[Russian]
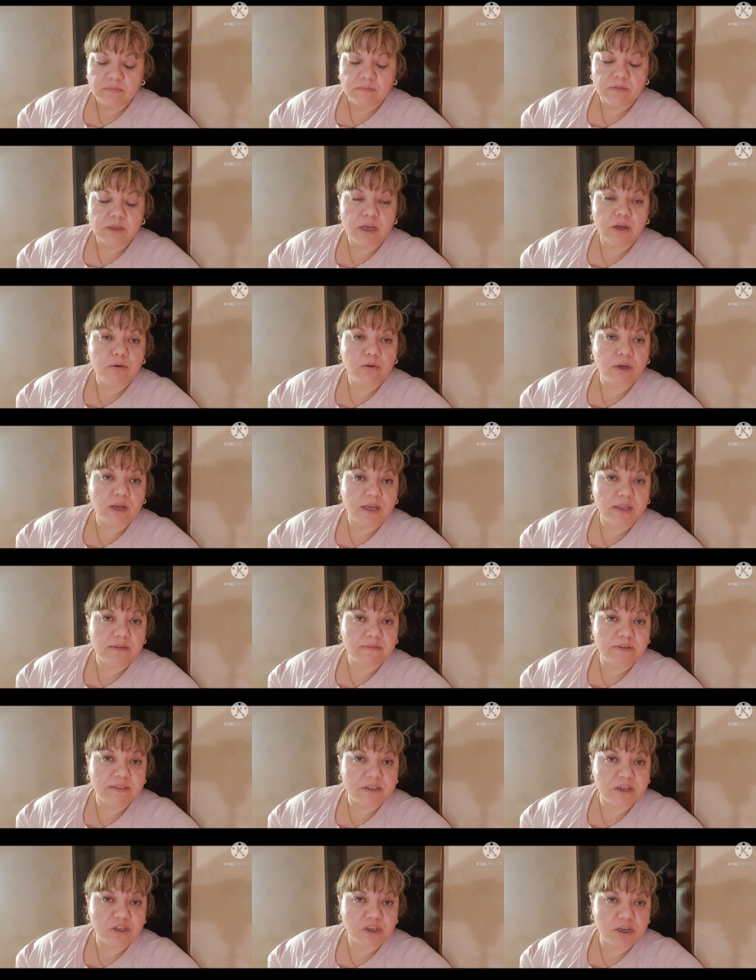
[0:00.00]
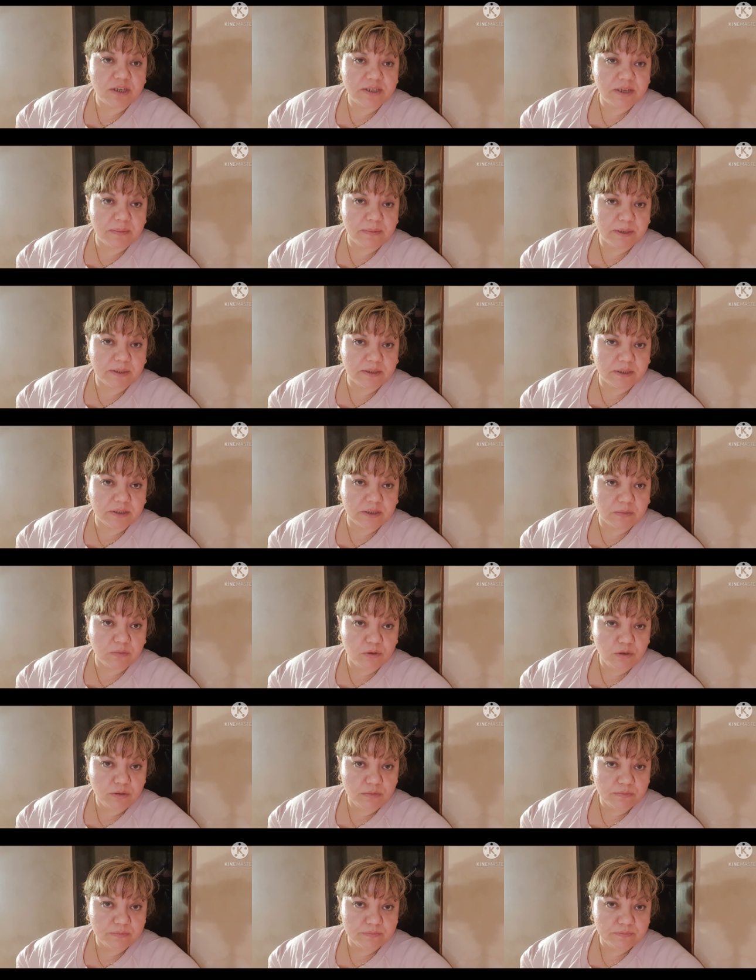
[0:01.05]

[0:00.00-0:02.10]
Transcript: Я говорю, Адам, возвращайся обратно домой.